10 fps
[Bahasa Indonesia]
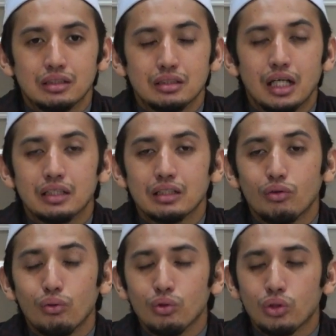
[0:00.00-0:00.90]
Dan
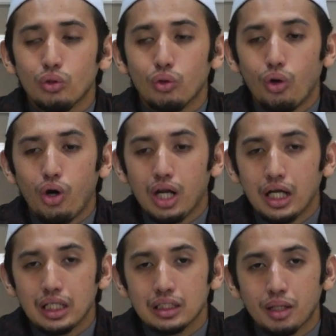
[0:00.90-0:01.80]
untuk
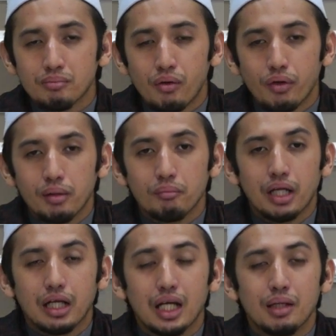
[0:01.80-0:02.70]
orang yang dermawan
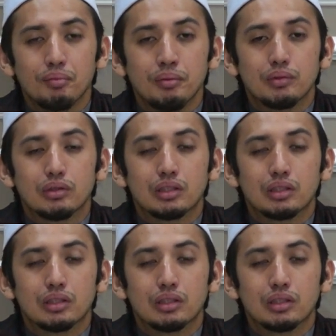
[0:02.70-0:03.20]
mereka lebih